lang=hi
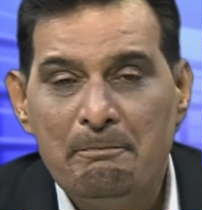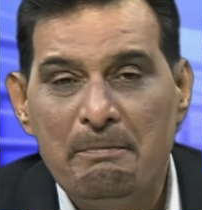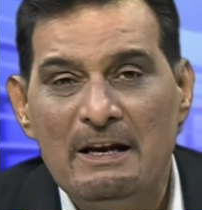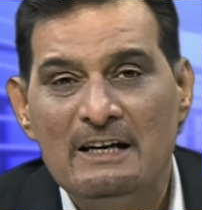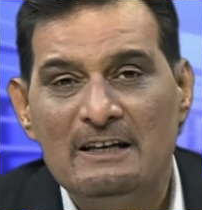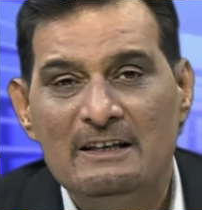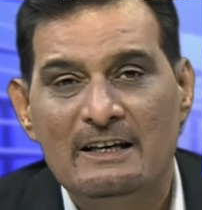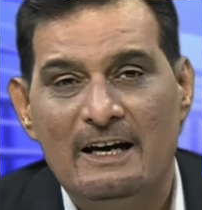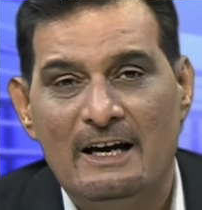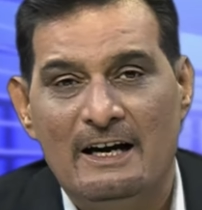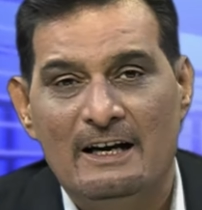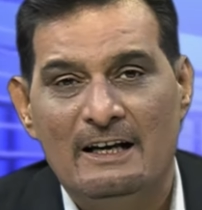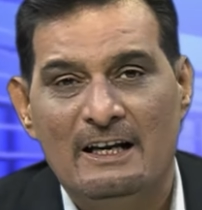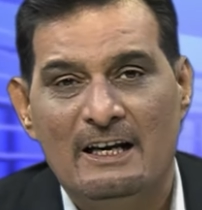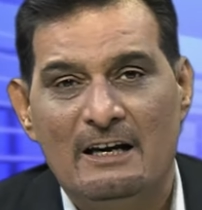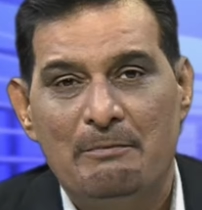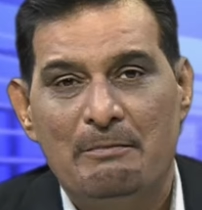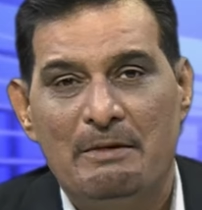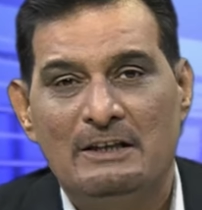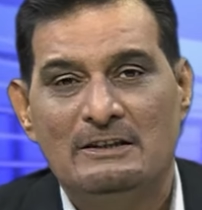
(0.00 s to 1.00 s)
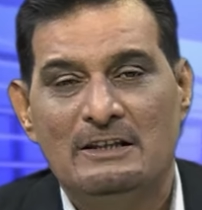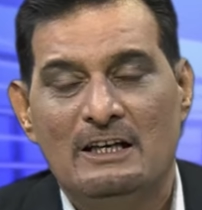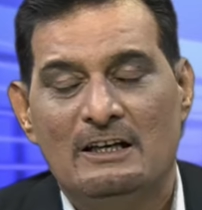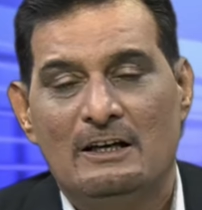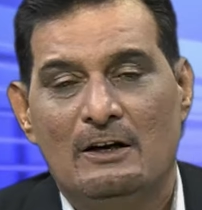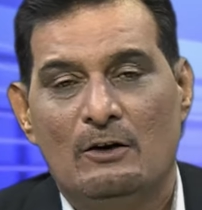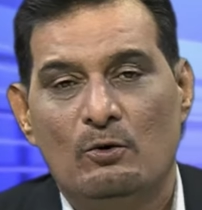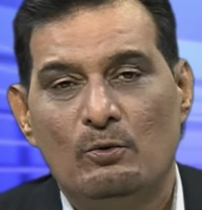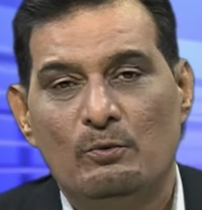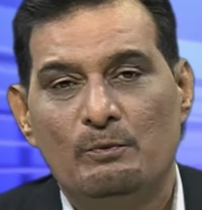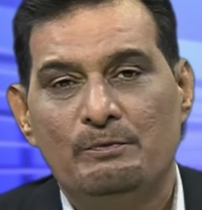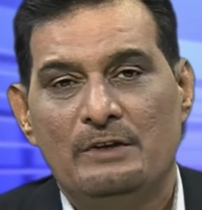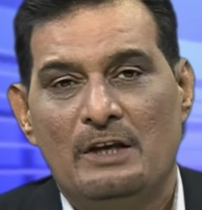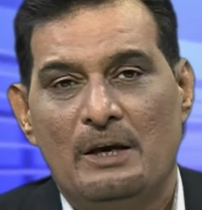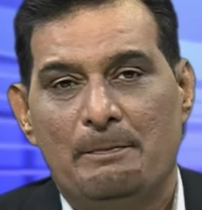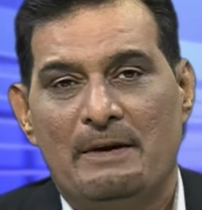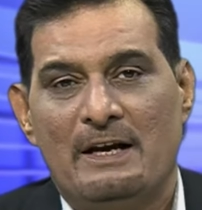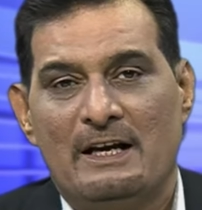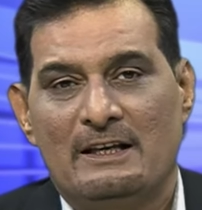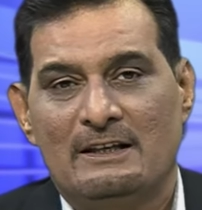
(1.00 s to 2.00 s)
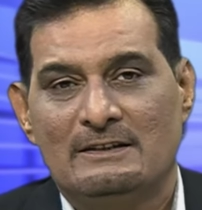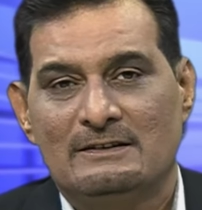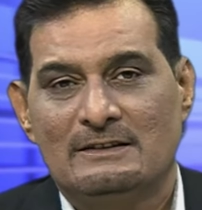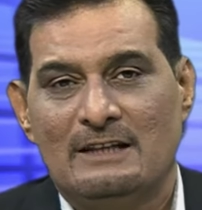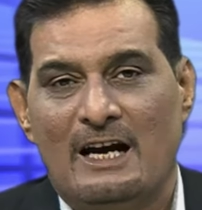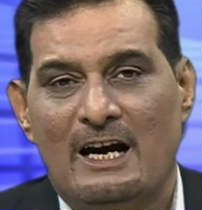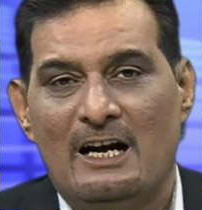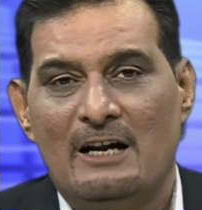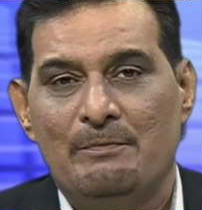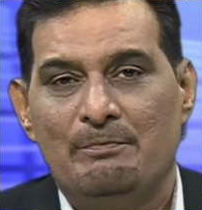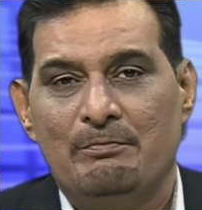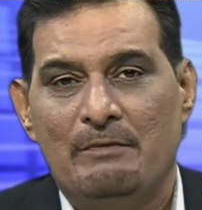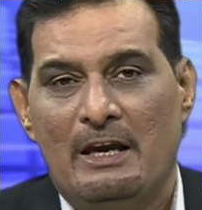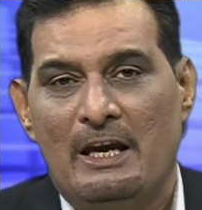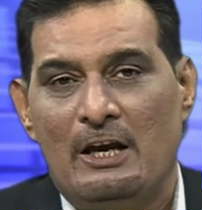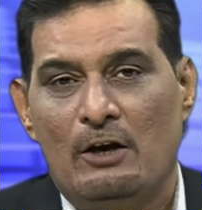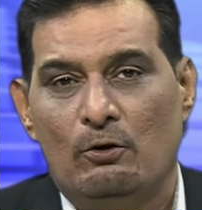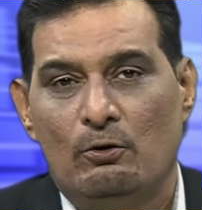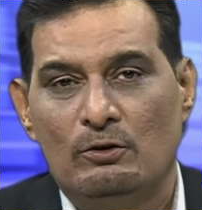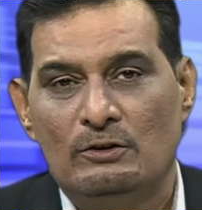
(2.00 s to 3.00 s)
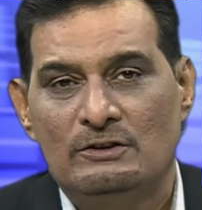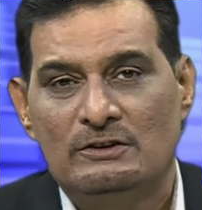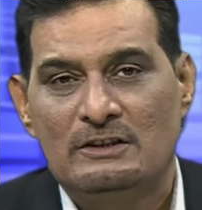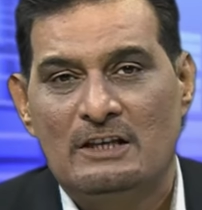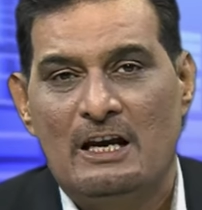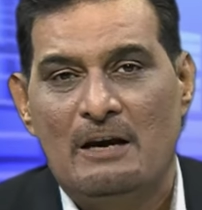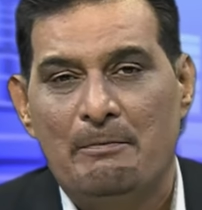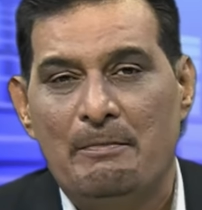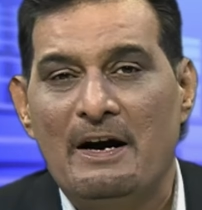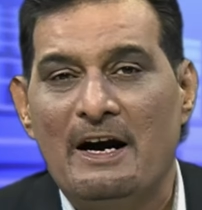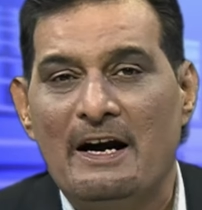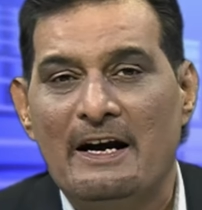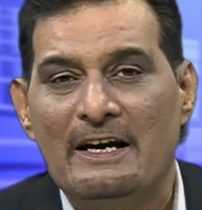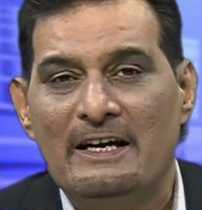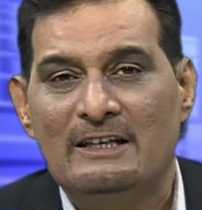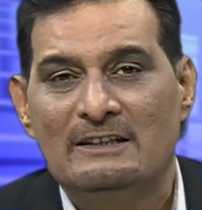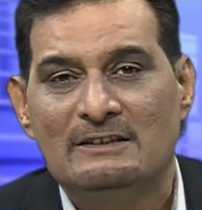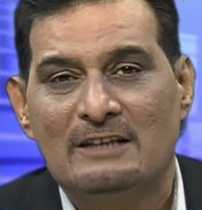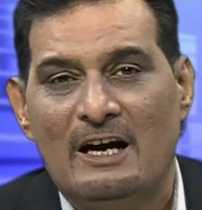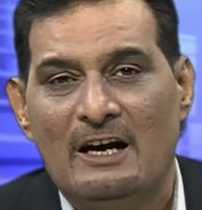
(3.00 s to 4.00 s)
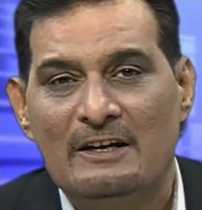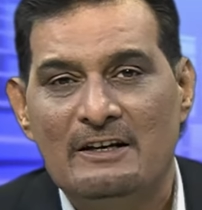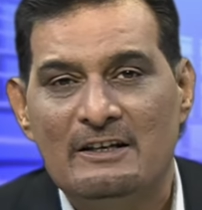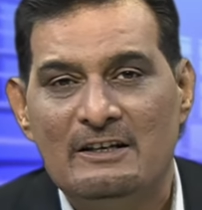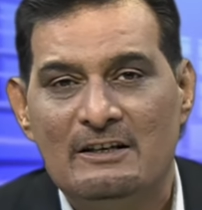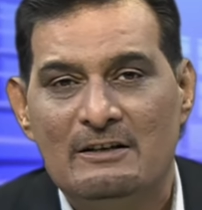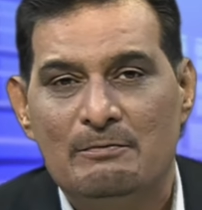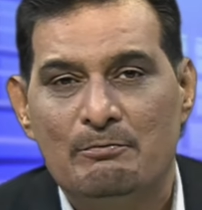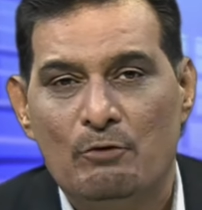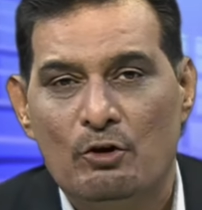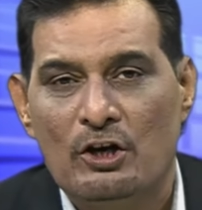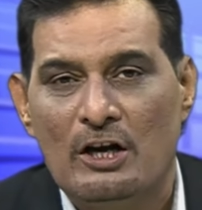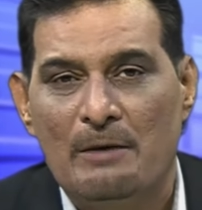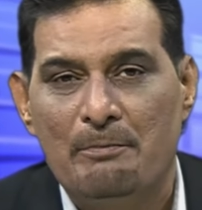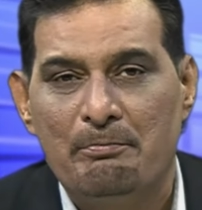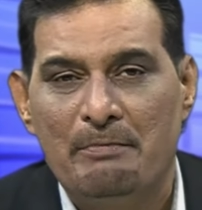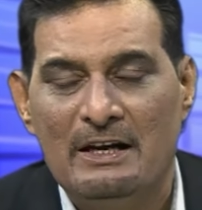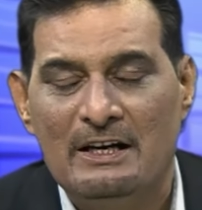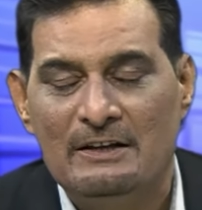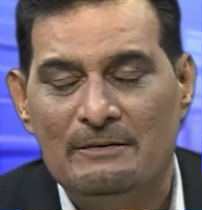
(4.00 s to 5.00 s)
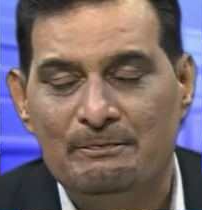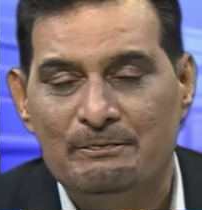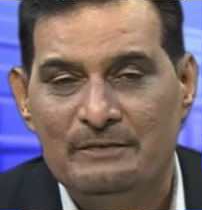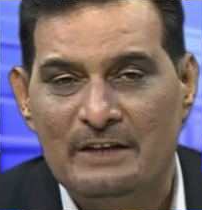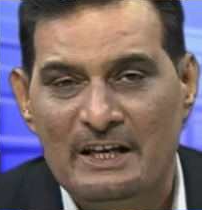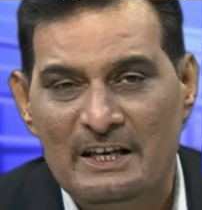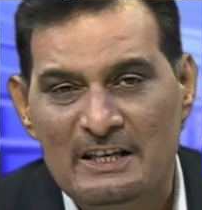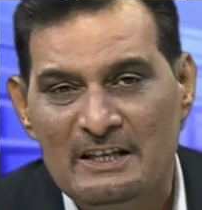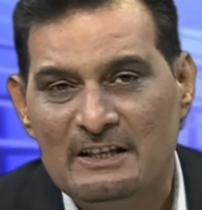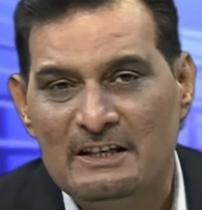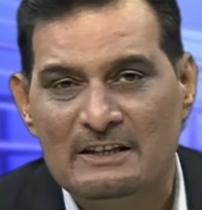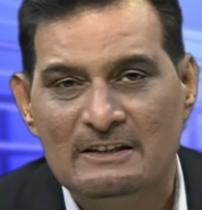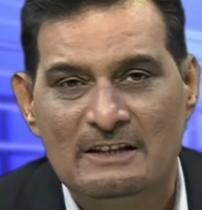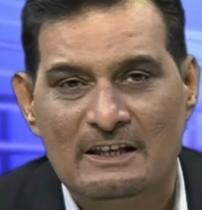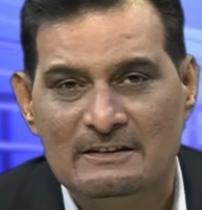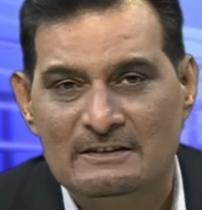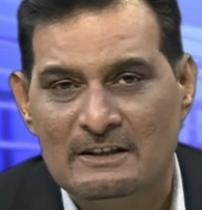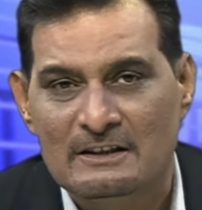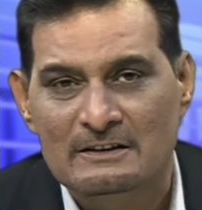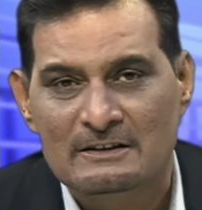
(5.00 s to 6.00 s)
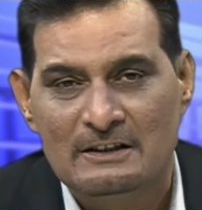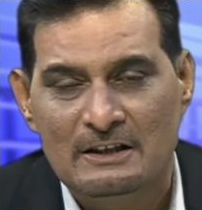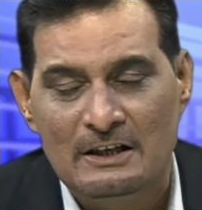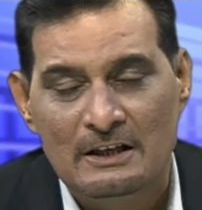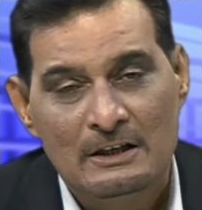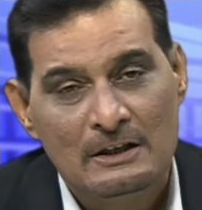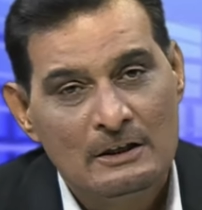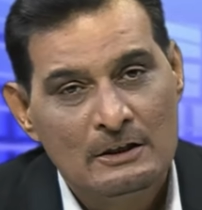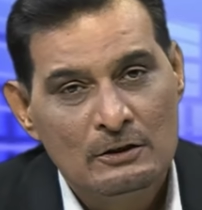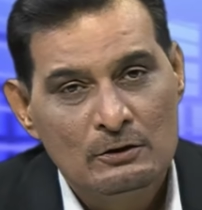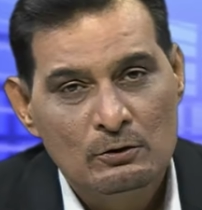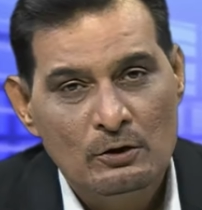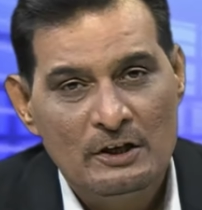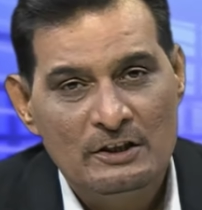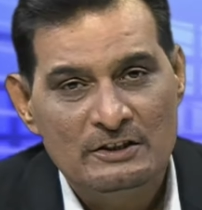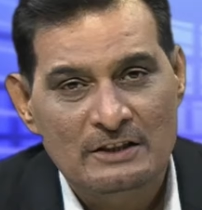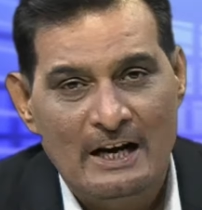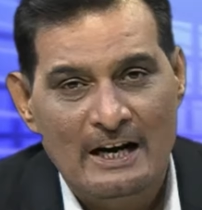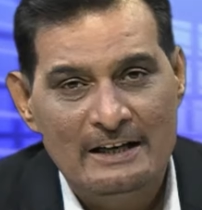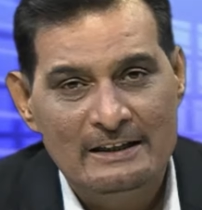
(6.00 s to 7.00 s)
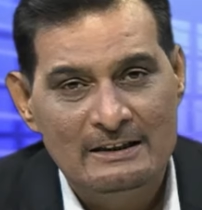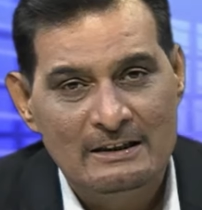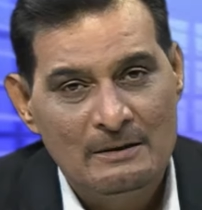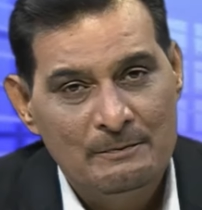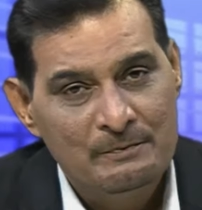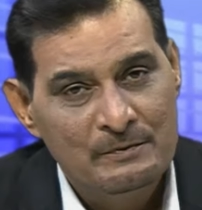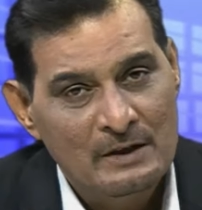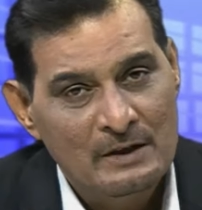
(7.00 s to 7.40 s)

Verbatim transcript: बल्कि अगर मैं ये कहूँ कि पाकिस्तान ने उसके बगैर तारीख मुकम्मल नहीं की जा सकती तो ये शायद